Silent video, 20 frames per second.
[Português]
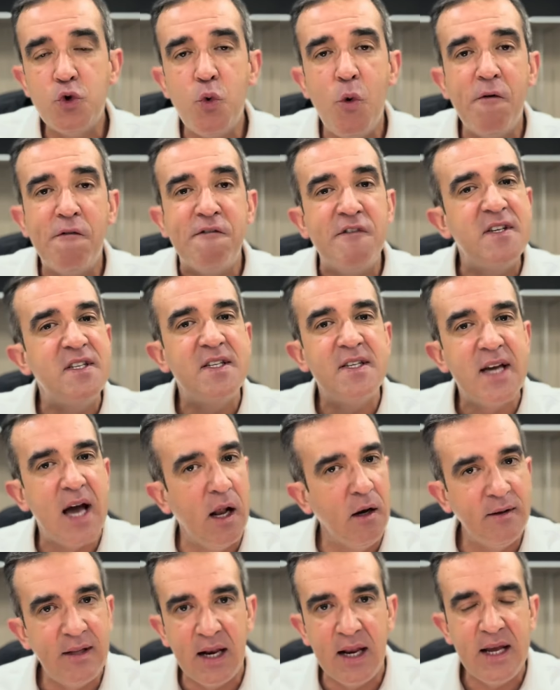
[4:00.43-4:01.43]
de um
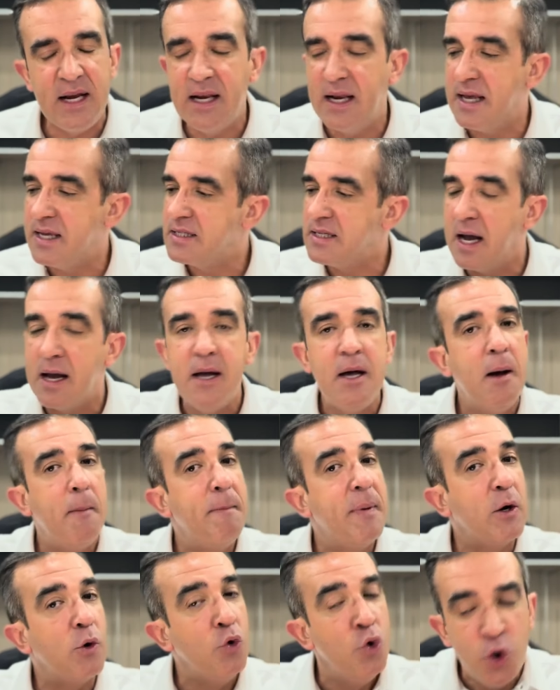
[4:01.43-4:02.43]
oficial da igreja,
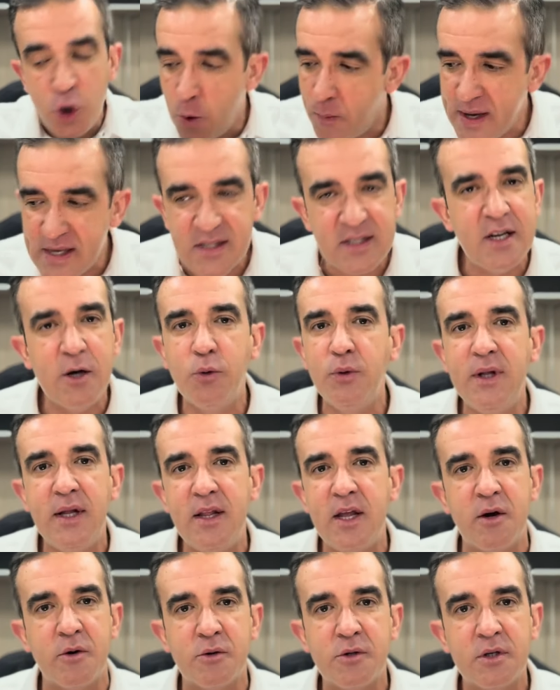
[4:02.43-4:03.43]
pero não exigo de
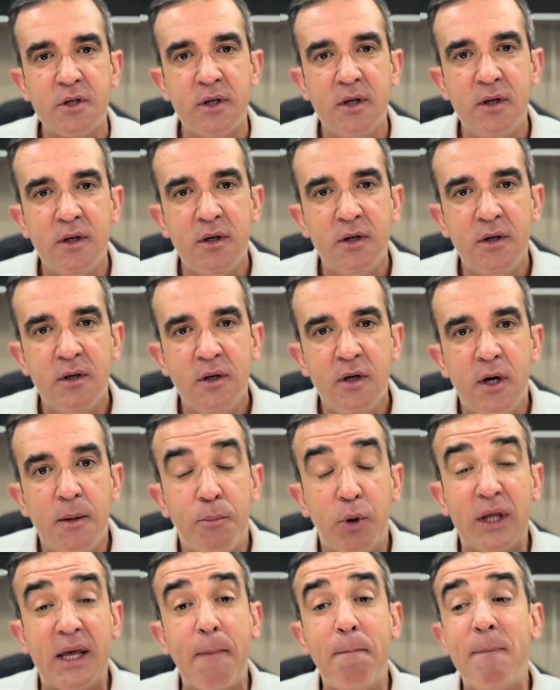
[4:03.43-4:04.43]
Deus.
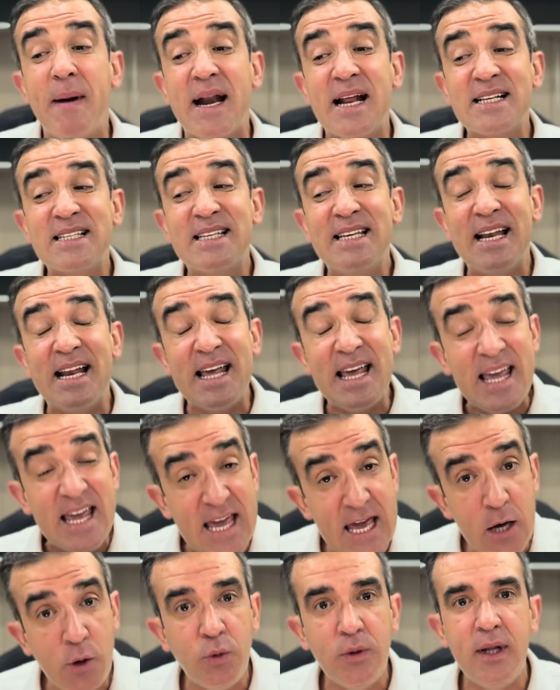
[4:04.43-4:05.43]
Porque para ser
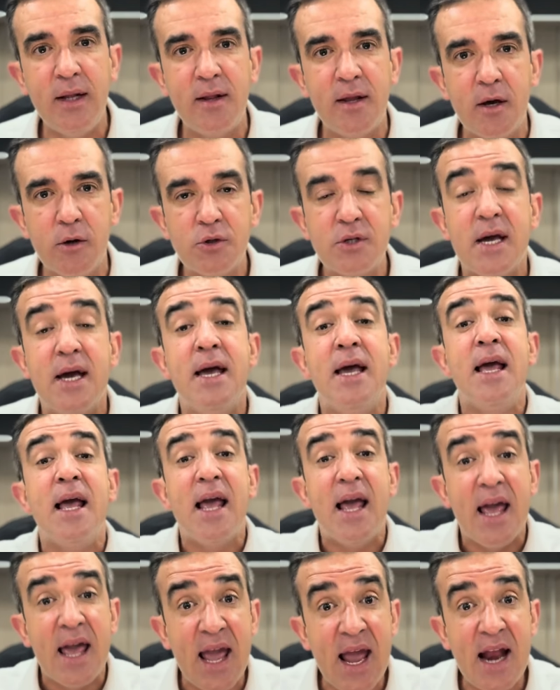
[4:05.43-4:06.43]
hijo de Deus,
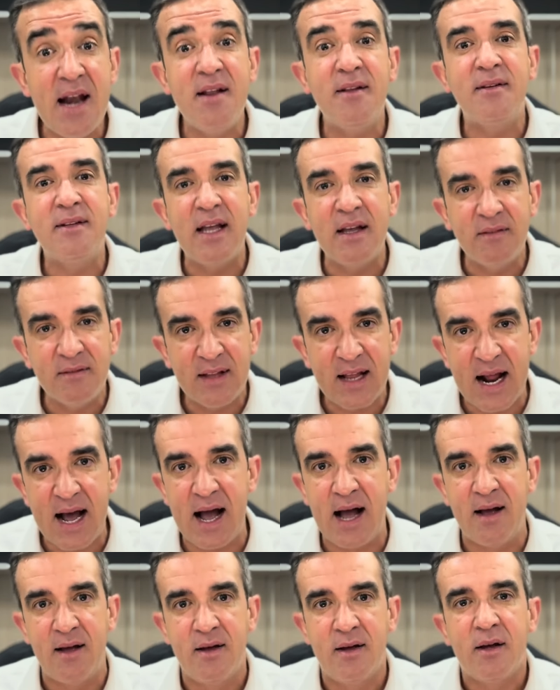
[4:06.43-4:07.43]
ele
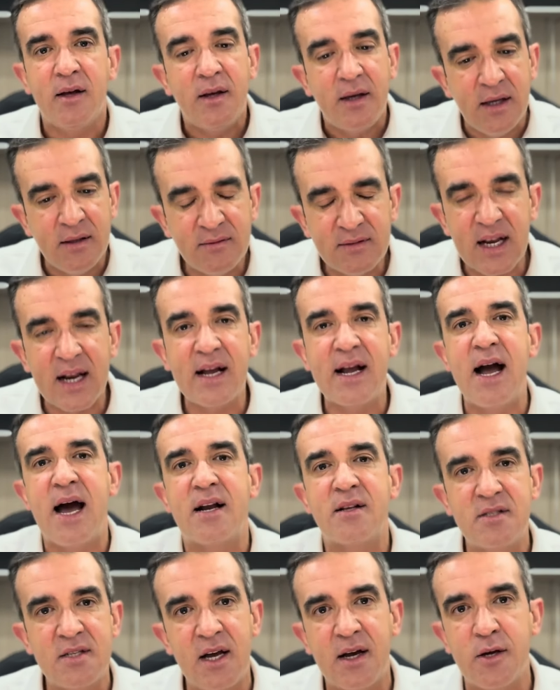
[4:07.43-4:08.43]
tendrá que
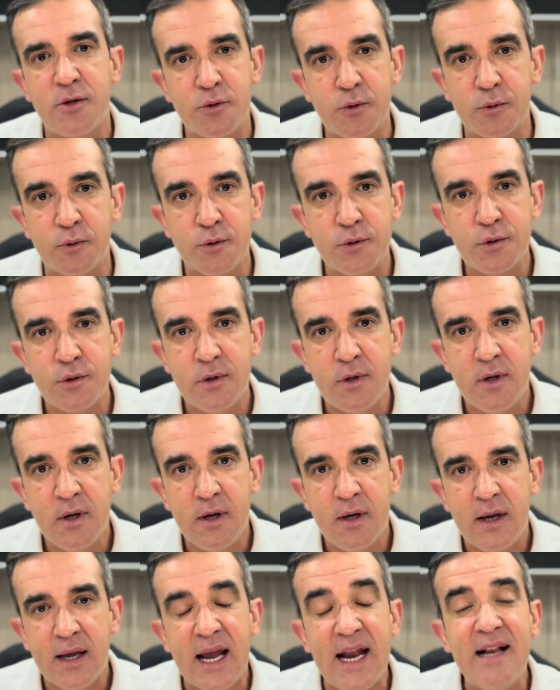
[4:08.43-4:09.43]
entregar-se a Jesus.
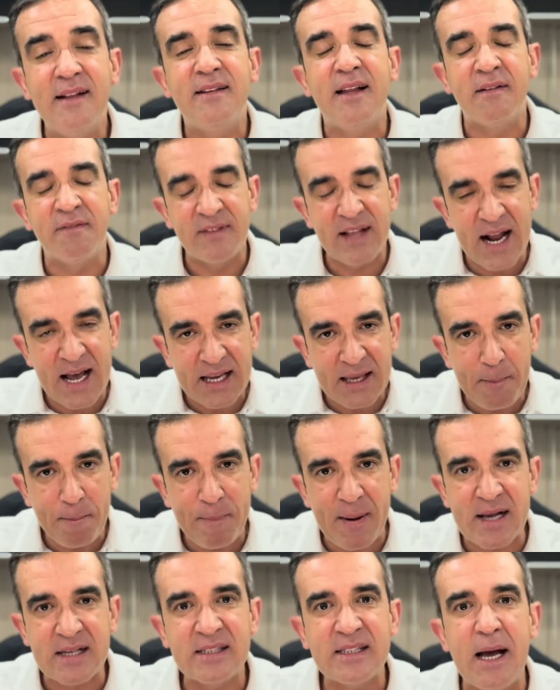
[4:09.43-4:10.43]
Ele tendrá que
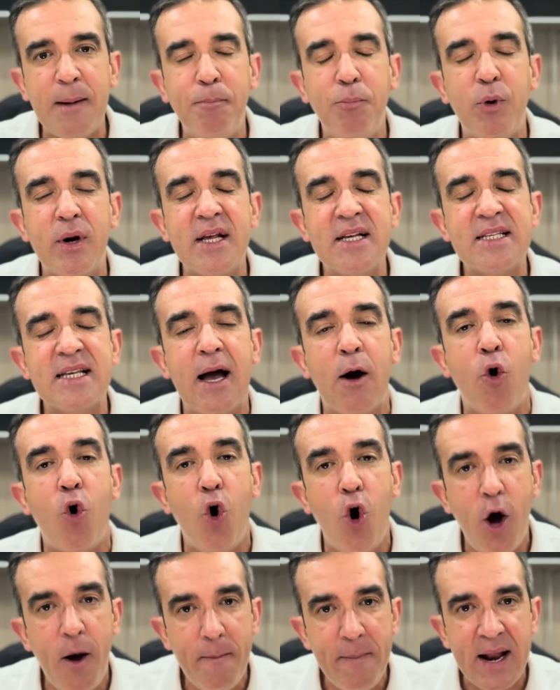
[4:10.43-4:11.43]
passar por essa
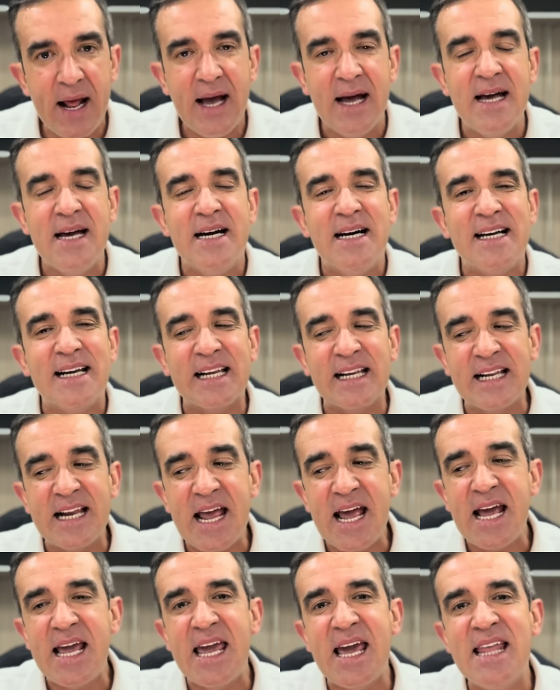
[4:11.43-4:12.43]
obra
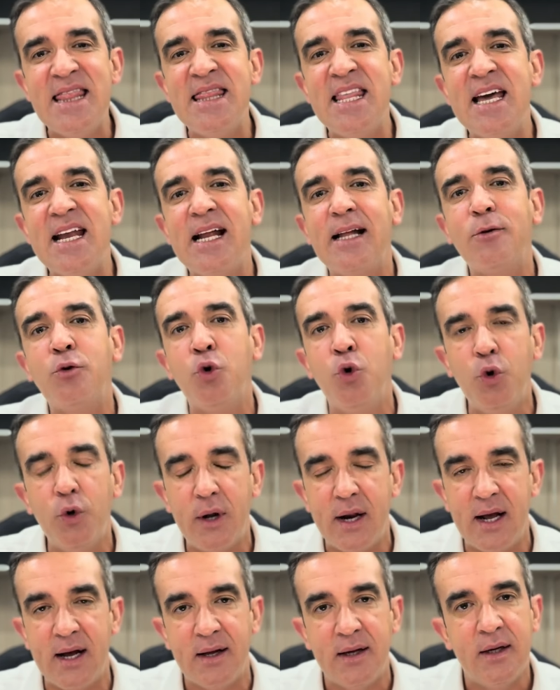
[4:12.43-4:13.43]

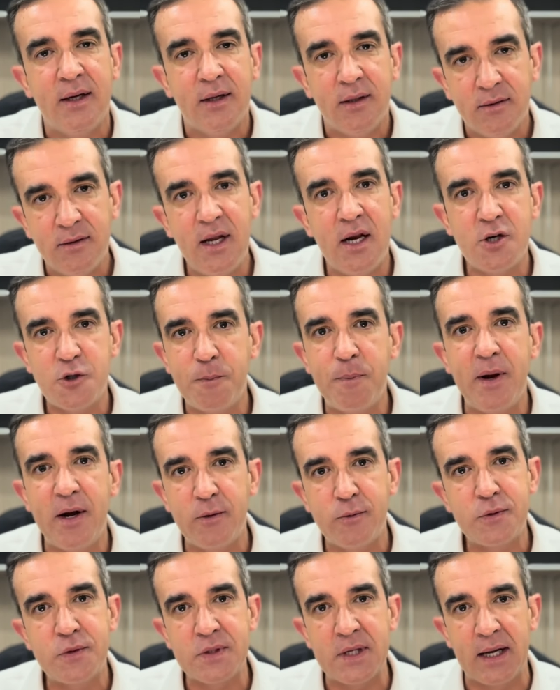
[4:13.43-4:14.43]
regeneradora do
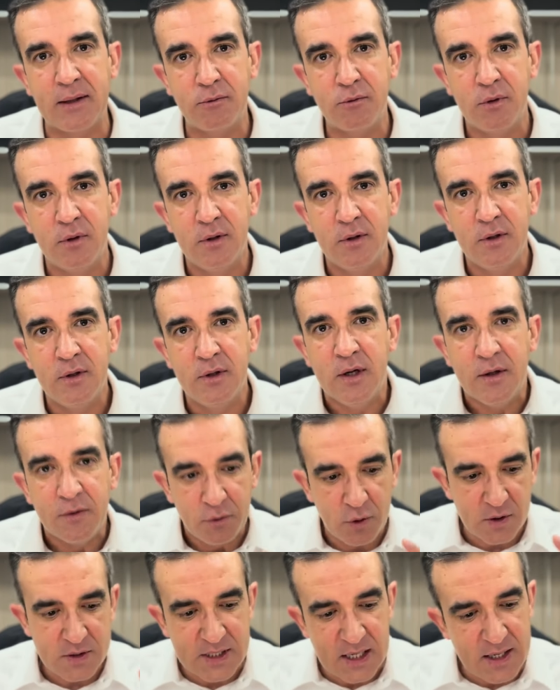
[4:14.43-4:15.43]
Espírito Santo.
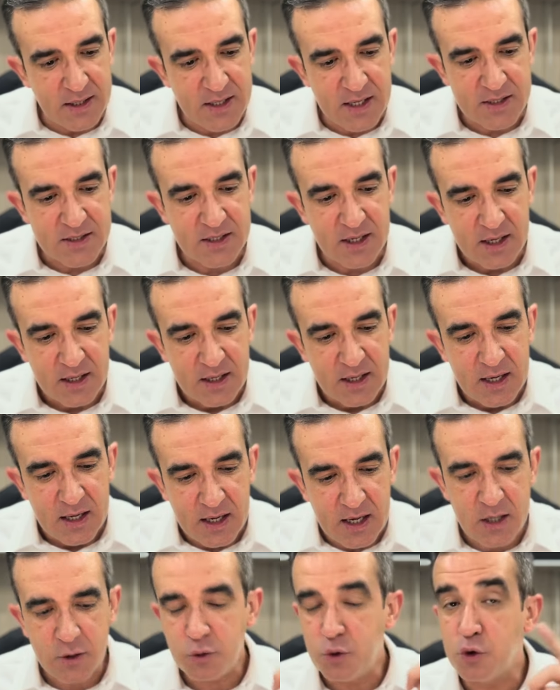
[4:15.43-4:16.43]
Então, se ele disse:
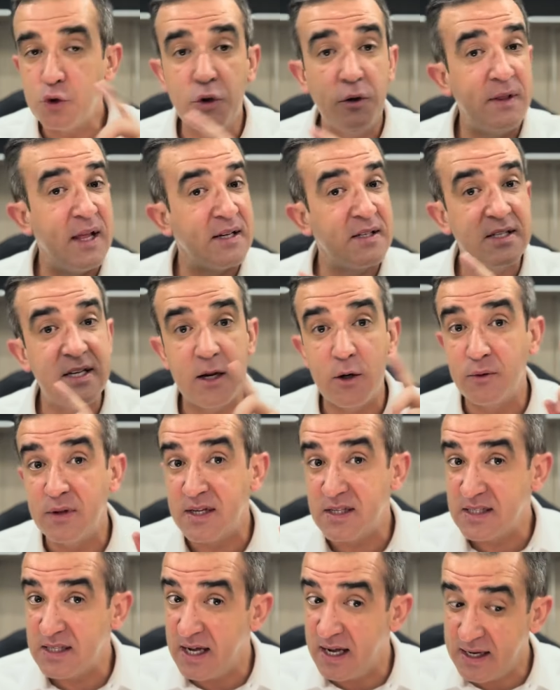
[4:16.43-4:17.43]
Estes não nasceram
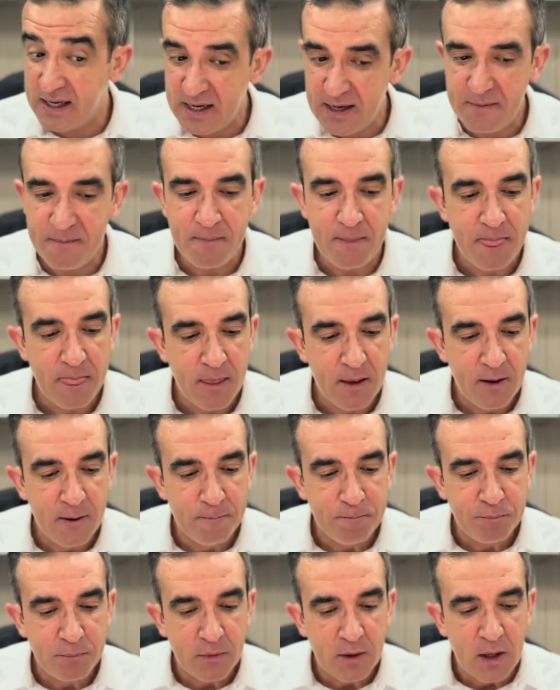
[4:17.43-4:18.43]
de sangue,
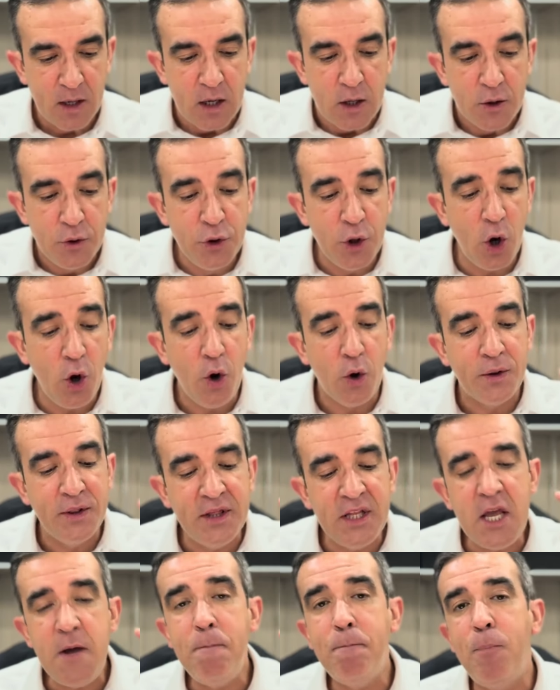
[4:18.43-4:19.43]
não,
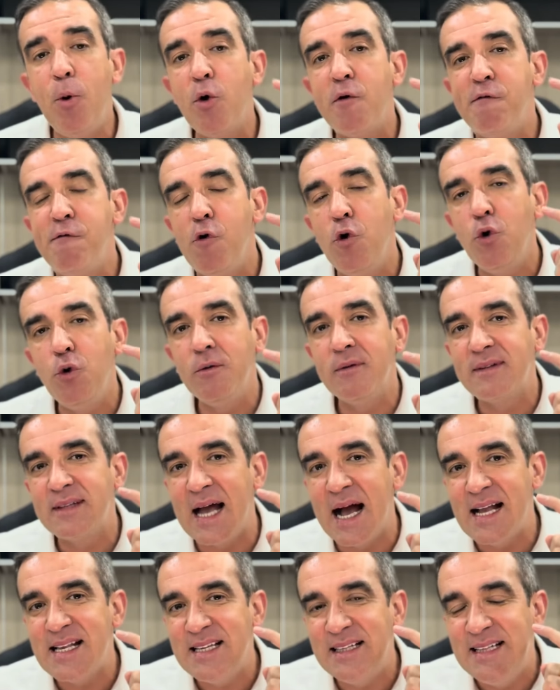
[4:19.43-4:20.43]
nem por
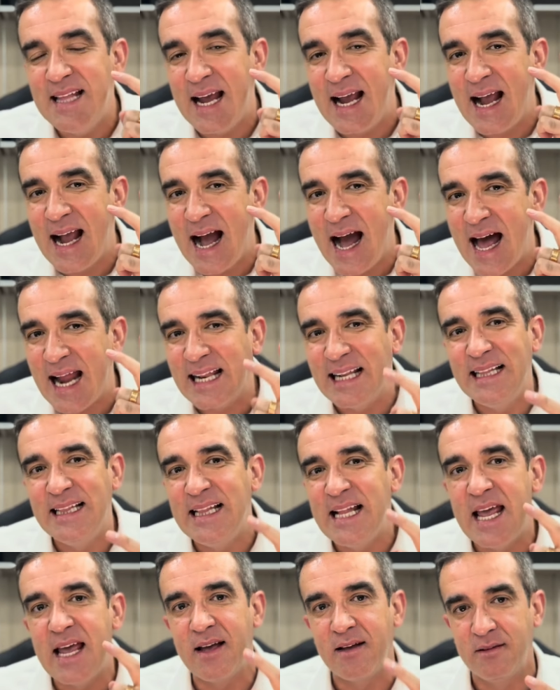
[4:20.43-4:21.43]
vontade de
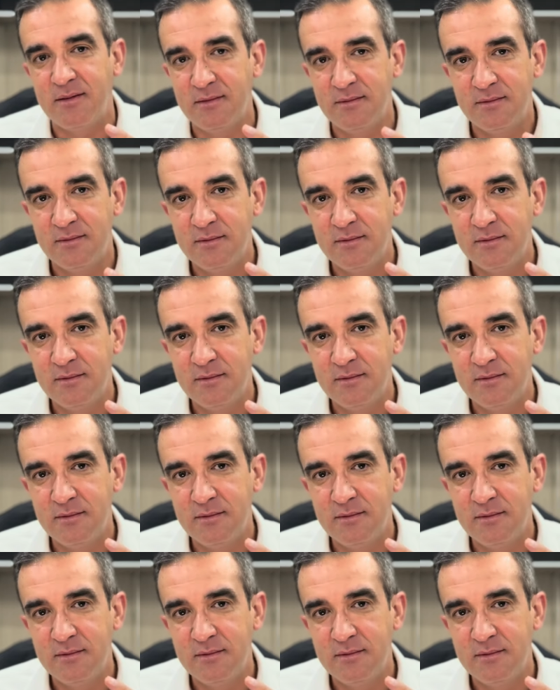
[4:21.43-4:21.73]
carne.